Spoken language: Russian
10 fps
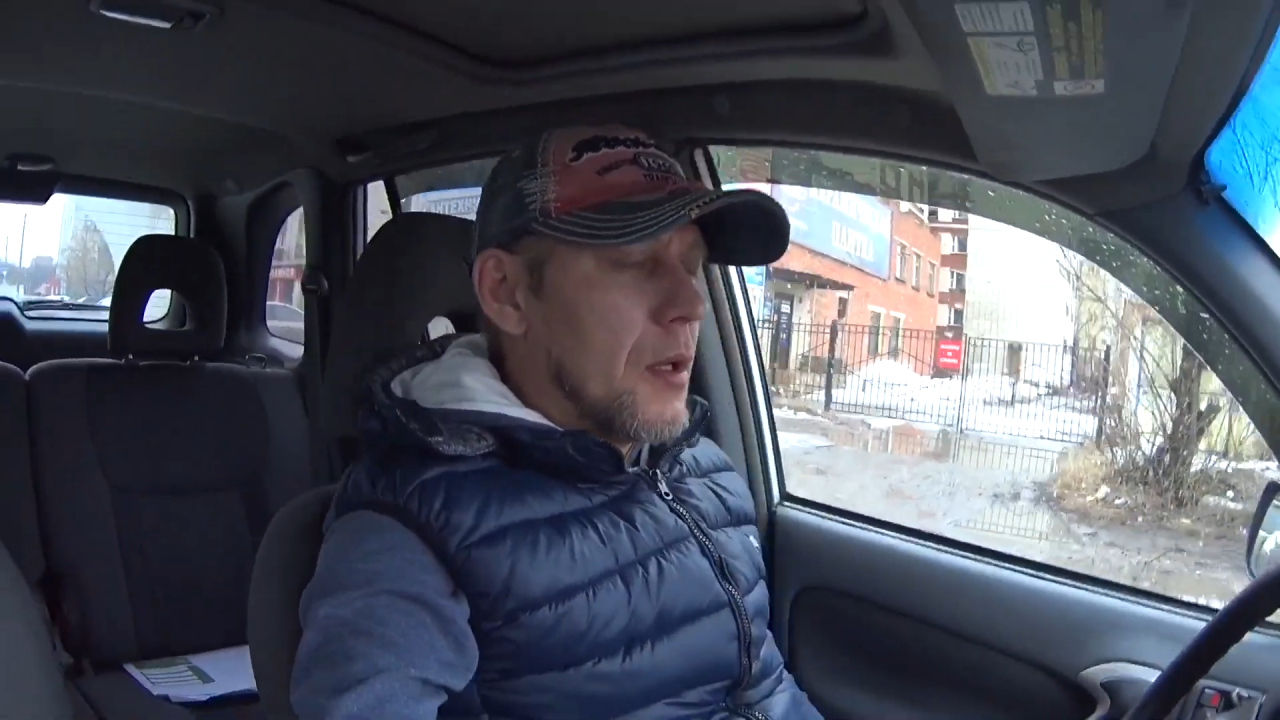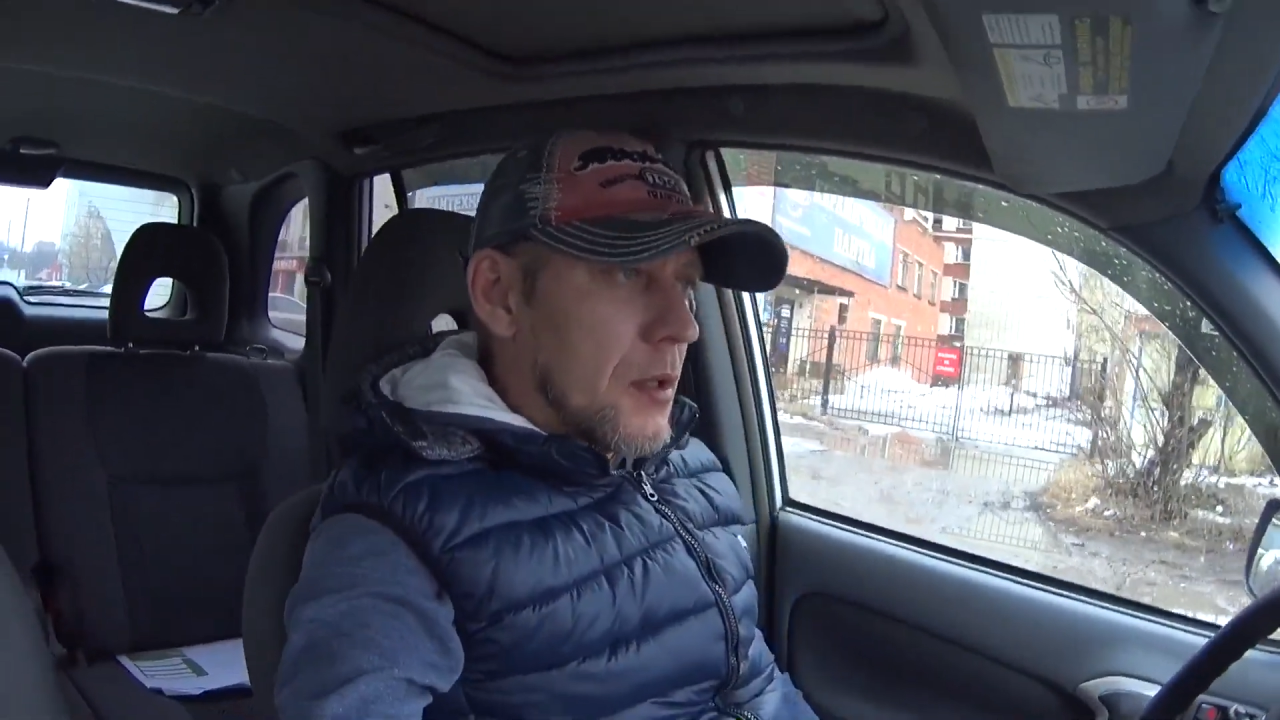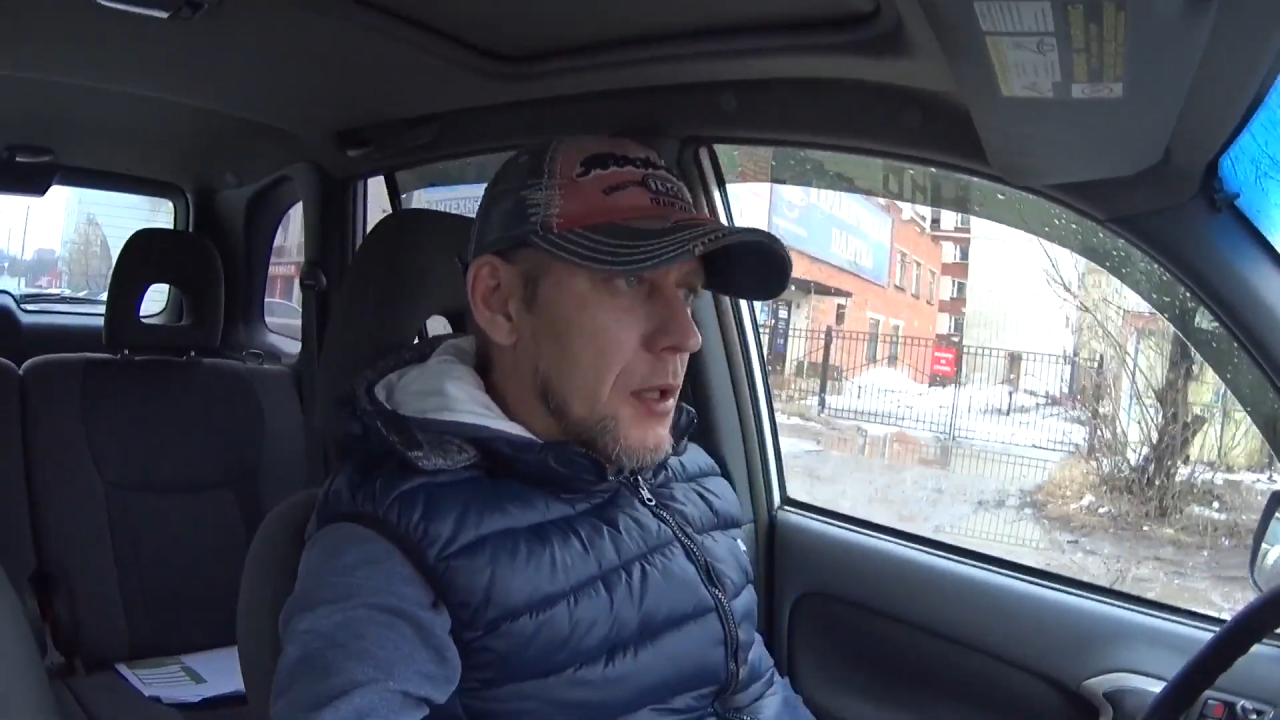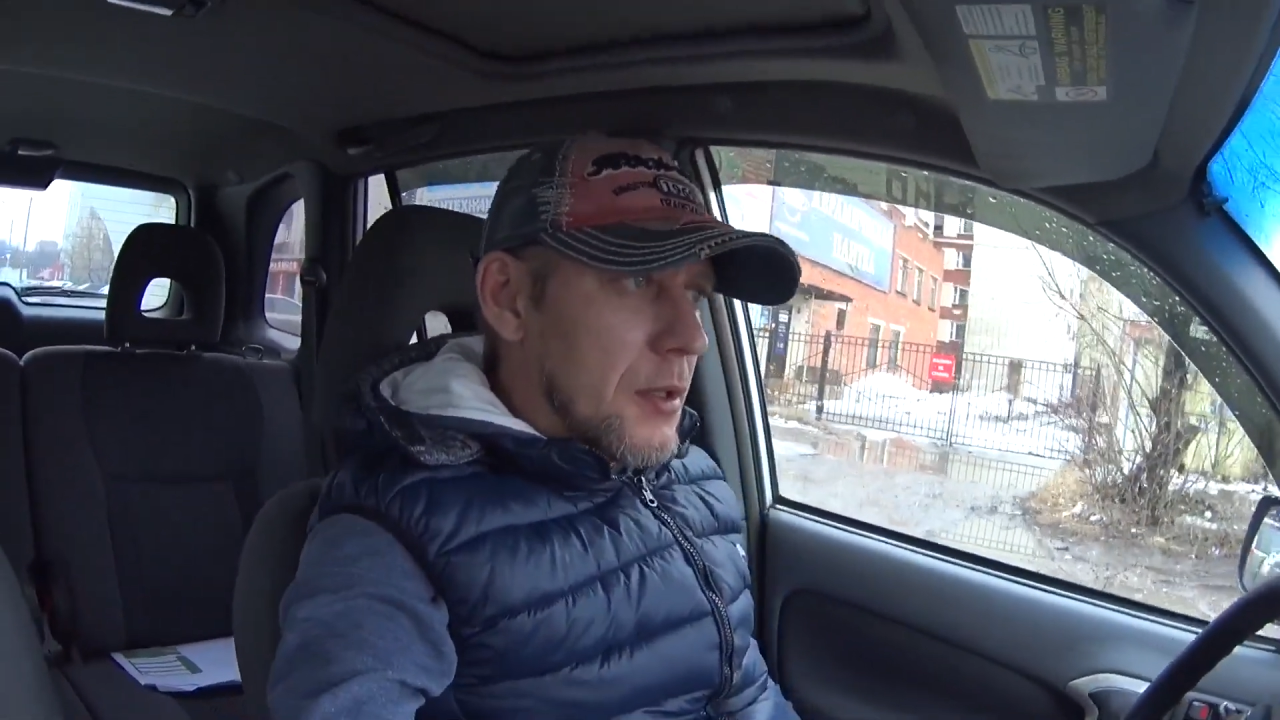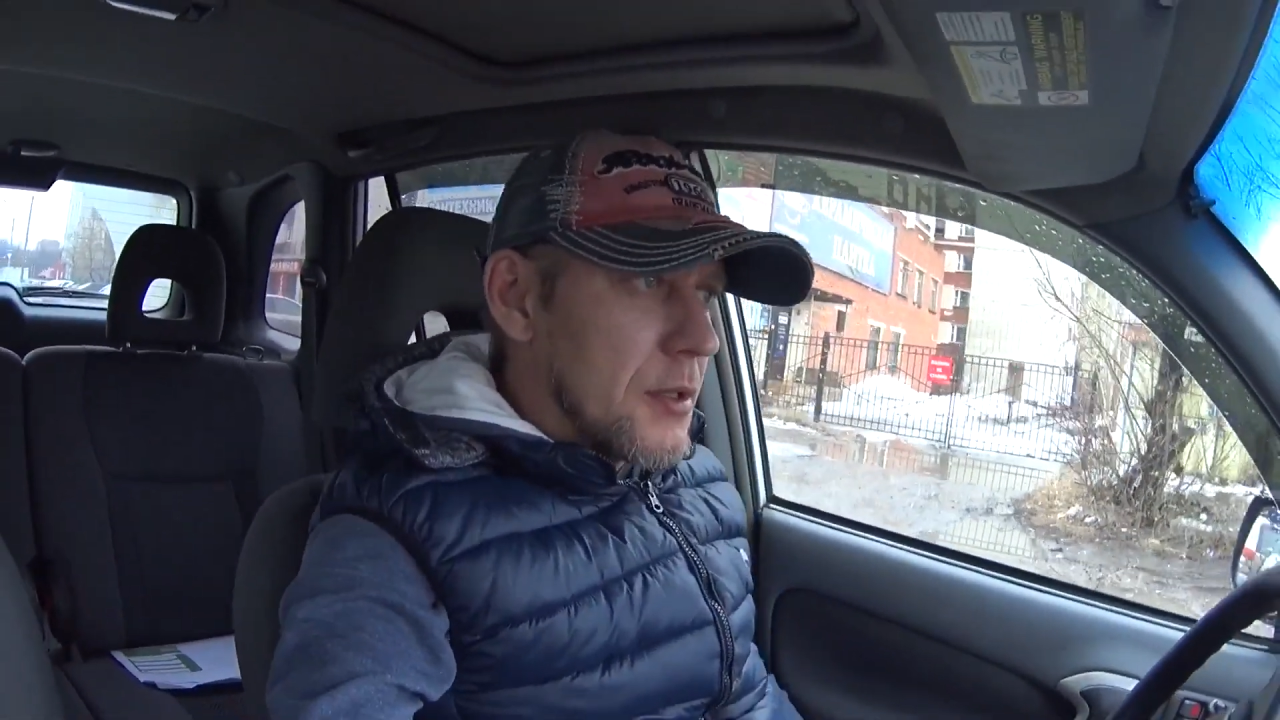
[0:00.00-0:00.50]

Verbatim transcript: Я не